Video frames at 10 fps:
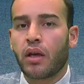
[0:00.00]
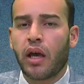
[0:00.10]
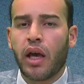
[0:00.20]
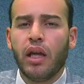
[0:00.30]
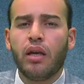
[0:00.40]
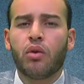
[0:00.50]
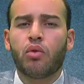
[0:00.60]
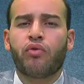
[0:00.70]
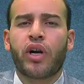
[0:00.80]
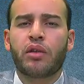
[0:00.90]
en
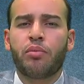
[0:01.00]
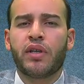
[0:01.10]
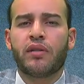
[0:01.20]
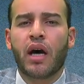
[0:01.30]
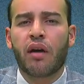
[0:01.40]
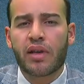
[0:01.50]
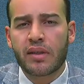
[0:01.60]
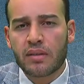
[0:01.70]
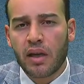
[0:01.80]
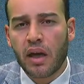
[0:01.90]
ufak bir
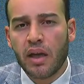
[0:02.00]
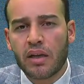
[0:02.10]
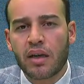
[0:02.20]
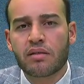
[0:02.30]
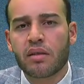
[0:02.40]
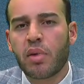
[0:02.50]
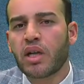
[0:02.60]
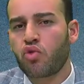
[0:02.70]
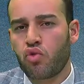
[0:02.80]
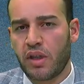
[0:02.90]
davete dahi katılmak
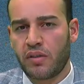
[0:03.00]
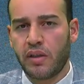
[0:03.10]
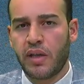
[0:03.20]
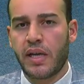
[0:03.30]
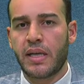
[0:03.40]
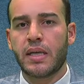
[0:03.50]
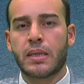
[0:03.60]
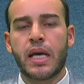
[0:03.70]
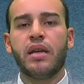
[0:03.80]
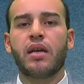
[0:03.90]
suretiyle
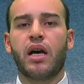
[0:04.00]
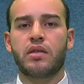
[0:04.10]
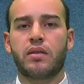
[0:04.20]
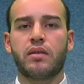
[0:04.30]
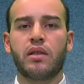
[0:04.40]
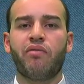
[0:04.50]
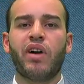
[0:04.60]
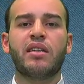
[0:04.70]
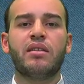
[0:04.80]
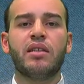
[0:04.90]
sen aslında
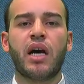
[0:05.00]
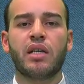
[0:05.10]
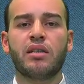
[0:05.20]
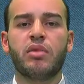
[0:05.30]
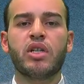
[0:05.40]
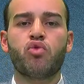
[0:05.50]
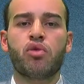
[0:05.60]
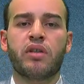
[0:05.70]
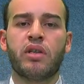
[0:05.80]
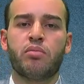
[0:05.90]
vaktini ayırmak
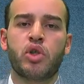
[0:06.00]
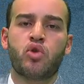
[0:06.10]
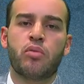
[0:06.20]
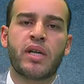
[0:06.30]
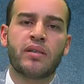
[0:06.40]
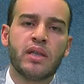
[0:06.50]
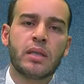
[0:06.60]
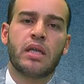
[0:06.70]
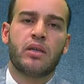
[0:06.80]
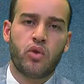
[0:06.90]
suretli bir cömertlik
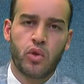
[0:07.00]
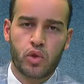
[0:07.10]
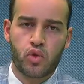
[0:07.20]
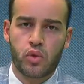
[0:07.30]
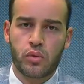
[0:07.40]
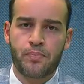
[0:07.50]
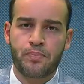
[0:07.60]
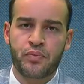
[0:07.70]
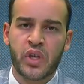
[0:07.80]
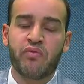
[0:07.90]
sergiliyorsun.
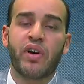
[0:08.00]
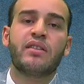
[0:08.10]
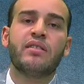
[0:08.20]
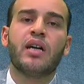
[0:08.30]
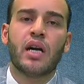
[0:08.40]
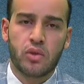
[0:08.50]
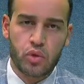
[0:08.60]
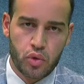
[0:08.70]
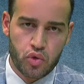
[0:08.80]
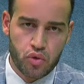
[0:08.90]
Vaktini
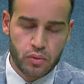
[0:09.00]
ayırıyorsun.